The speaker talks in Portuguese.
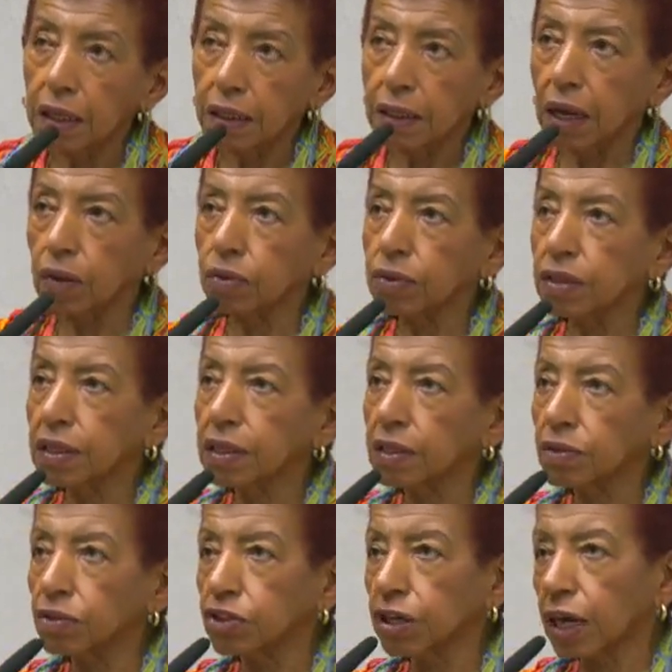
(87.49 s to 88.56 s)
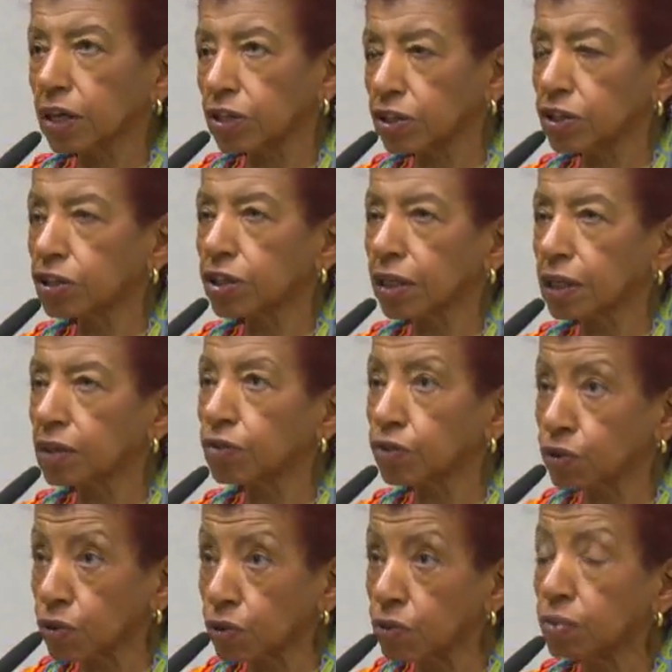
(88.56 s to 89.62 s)
na condição de artista que
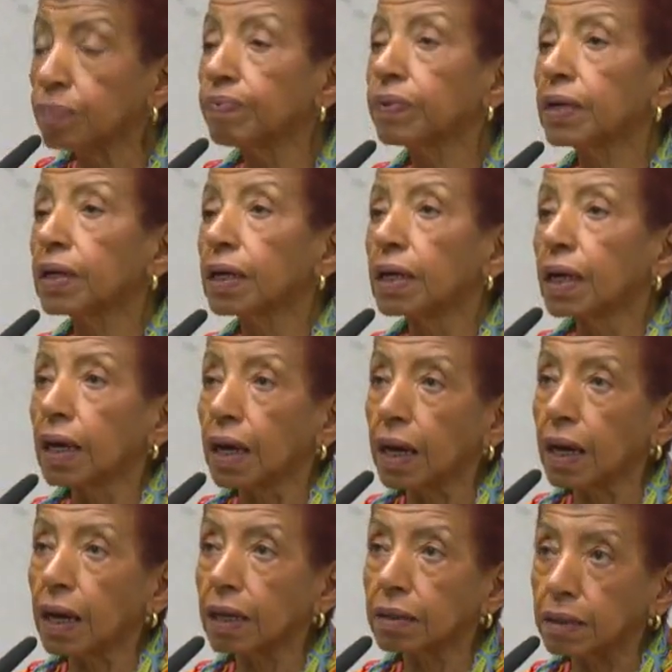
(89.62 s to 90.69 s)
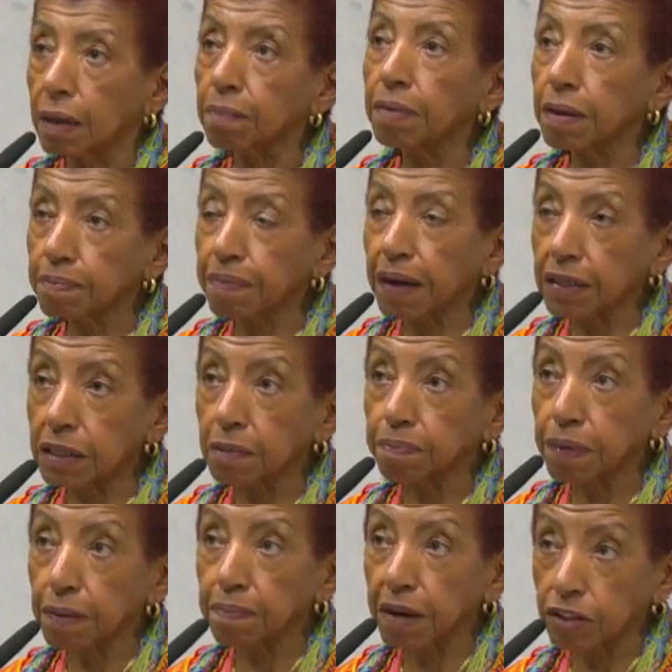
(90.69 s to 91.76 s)
sou, é, também
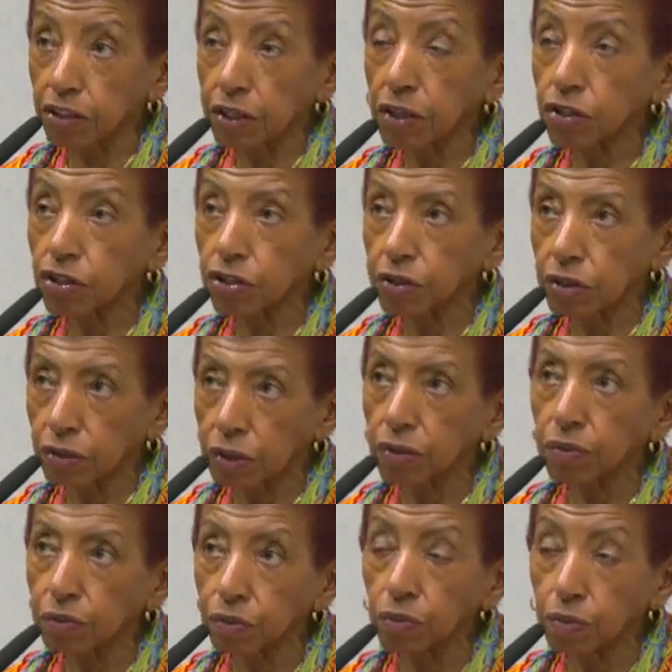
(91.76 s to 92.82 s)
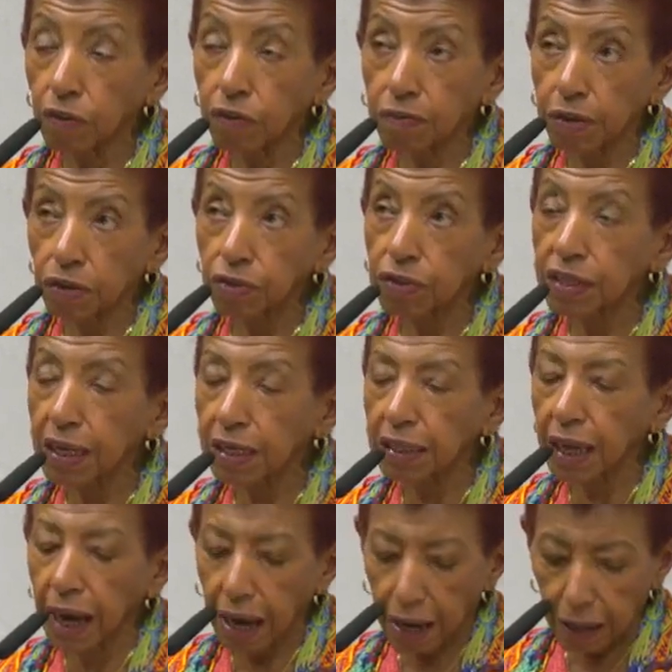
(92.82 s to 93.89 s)
participei bastante de, do, do, movimento de Sem
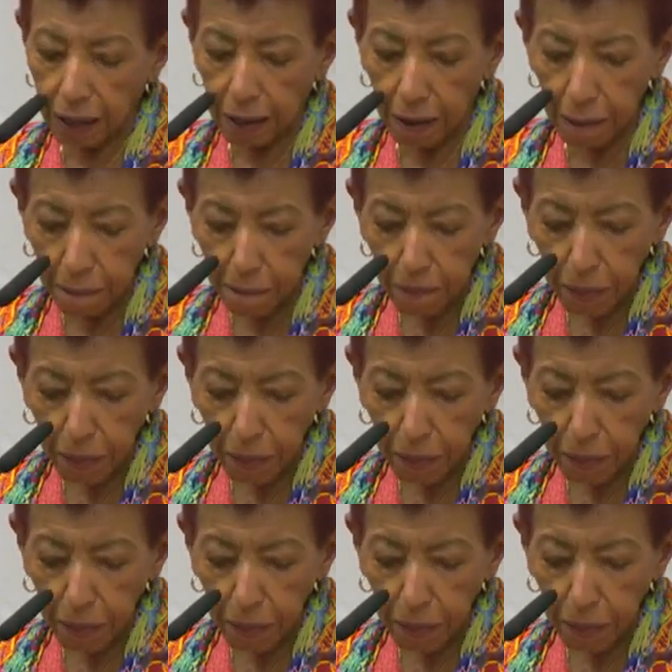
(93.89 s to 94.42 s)
Terra. Né?